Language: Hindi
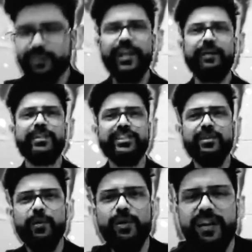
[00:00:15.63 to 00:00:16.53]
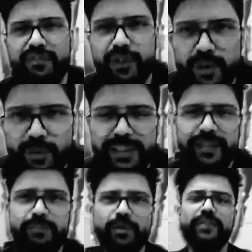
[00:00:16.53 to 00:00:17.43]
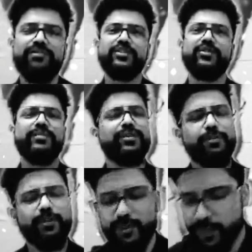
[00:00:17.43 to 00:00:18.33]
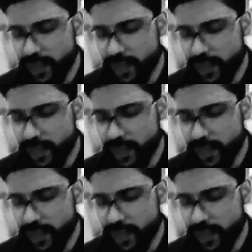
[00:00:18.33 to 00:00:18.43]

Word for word: नाजुक टाइप बच्चे बिल्कुल कंफर्ट जोन में सर हम तो कंफर्ट जोन में तो